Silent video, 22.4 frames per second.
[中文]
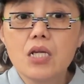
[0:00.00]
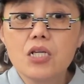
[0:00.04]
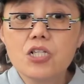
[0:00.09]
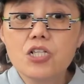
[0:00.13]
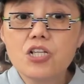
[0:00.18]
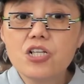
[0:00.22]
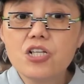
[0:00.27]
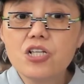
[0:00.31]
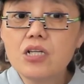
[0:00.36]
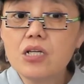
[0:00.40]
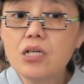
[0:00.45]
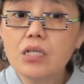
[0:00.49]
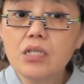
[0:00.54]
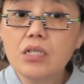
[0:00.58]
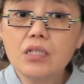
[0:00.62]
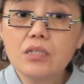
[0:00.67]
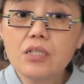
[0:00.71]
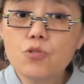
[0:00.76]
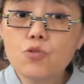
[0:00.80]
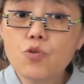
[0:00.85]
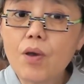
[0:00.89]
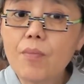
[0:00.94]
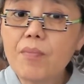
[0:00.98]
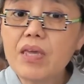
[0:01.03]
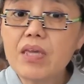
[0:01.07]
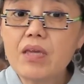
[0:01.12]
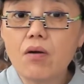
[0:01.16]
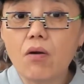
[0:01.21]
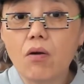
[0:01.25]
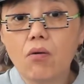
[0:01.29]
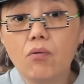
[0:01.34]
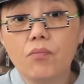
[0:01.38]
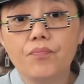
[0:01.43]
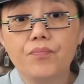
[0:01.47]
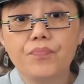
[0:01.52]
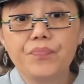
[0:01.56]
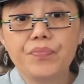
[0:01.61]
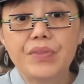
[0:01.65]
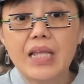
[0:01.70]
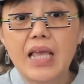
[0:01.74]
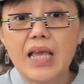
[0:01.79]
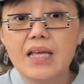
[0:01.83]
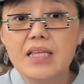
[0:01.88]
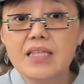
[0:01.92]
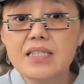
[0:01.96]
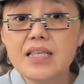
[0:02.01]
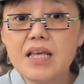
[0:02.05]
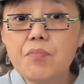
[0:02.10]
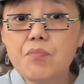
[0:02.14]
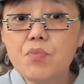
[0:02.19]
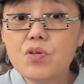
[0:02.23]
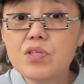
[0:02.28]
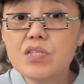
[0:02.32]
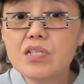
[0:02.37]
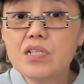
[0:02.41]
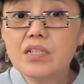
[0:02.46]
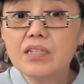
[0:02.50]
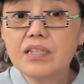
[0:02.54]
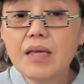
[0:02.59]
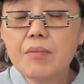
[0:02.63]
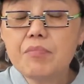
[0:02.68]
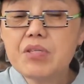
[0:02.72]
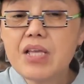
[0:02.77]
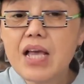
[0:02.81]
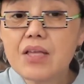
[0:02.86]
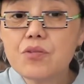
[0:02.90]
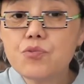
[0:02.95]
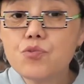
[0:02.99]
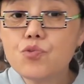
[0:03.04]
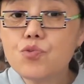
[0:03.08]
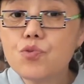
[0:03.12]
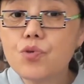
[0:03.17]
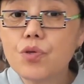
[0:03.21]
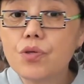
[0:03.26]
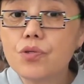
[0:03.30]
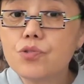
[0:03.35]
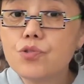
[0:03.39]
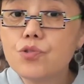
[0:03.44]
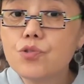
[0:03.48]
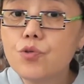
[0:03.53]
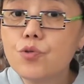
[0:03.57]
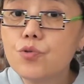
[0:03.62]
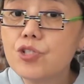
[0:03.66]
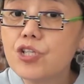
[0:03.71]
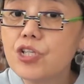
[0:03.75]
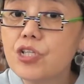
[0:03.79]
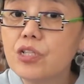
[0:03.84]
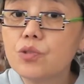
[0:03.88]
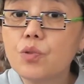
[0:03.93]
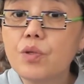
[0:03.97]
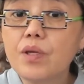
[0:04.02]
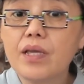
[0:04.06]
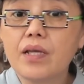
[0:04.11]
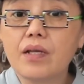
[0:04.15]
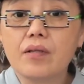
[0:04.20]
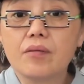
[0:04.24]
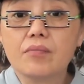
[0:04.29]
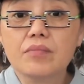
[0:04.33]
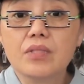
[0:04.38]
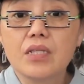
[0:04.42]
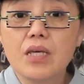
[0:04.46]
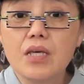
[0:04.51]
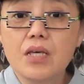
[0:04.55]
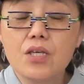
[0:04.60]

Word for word: 吃的喝的全没有，在莫斯科待不下去，就又撤退了。